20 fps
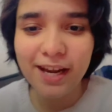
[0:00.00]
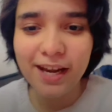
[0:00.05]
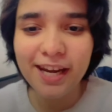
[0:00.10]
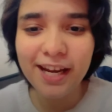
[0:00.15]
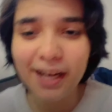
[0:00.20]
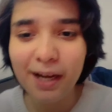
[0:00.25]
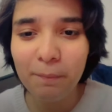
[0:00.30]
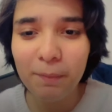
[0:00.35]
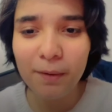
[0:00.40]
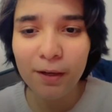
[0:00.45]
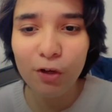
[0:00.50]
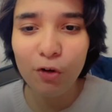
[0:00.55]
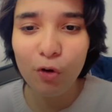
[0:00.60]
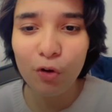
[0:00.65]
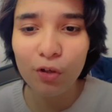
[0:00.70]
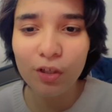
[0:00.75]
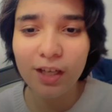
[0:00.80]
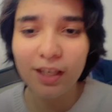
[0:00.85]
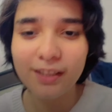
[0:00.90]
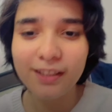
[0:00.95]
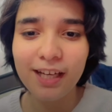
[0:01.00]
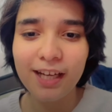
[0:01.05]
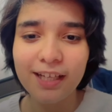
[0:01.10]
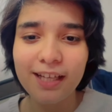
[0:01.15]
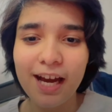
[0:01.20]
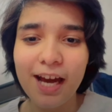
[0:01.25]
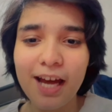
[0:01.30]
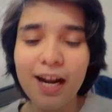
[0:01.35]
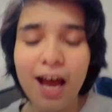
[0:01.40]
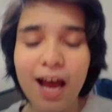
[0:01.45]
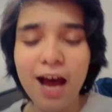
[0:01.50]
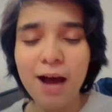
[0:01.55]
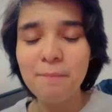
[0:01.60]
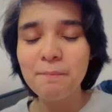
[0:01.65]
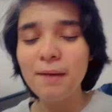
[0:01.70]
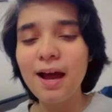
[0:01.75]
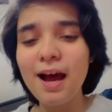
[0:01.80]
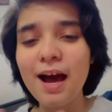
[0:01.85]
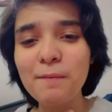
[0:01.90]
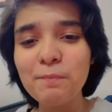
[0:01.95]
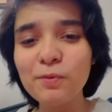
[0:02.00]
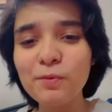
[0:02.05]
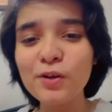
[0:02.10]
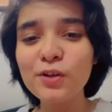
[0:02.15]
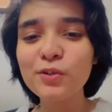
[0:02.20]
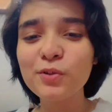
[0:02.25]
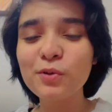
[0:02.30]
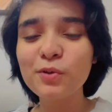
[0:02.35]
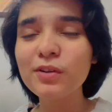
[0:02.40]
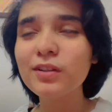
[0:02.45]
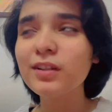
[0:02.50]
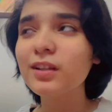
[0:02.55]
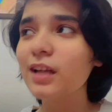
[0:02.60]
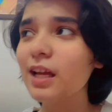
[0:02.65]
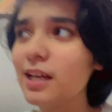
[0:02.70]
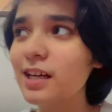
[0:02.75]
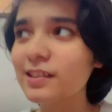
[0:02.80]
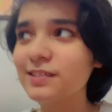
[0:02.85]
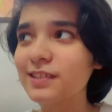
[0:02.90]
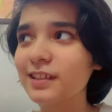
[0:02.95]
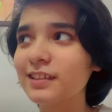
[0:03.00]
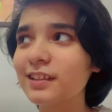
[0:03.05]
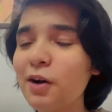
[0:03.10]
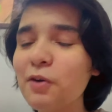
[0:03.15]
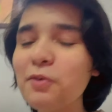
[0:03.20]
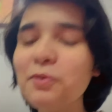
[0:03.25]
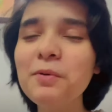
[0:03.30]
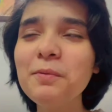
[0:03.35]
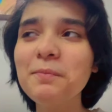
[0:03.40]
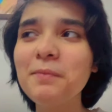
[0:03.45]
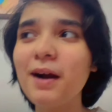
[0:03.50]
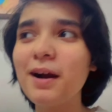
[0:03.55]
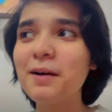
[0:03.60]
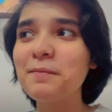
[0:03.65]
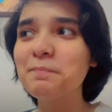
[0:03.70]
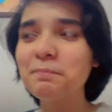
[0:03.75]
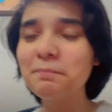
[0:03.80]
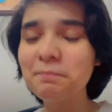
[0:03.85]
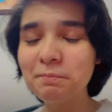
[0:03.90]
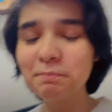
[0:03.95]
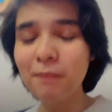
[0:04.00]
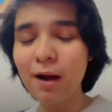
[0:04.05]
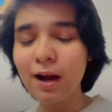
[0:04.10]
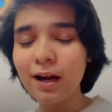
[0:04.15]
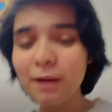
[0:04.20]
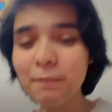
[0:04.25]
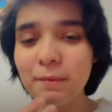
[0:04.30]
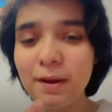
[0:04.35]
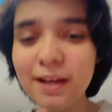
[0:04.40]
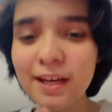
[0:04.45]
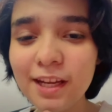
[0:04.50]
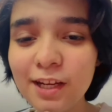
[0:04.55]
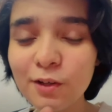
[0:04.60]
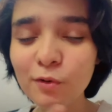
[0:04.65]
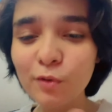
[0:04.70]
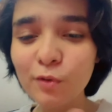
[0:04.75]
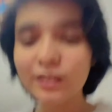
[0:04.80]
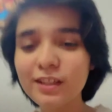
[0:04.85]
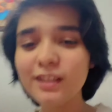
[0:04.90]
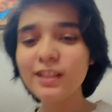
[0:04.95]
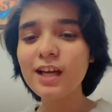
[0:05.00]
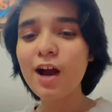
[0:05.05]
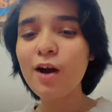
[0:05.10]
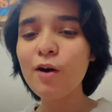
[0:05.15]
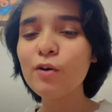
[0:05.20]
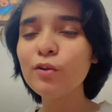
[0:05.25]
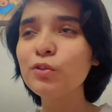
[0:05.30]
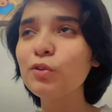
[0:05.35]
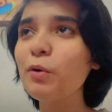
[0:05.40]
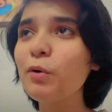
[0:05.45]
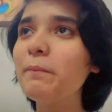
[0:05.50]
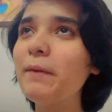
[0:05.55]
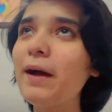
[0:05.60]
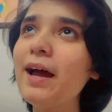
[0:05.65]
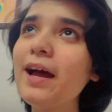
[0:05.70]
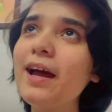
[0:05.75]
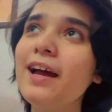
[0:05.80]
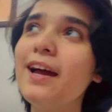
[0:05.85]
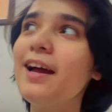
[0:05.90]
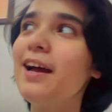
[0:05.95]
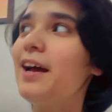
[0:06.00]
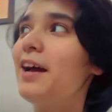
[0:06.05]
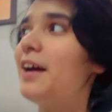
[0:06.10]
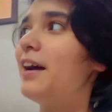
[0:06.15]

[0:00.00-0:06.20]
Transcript: मैंने कब इग्नोर कर दिया यार आ, मैं आपको इग्नोर नहीं कर सकता हूँ अगर मैंने इग्नोर किया हो तो मैं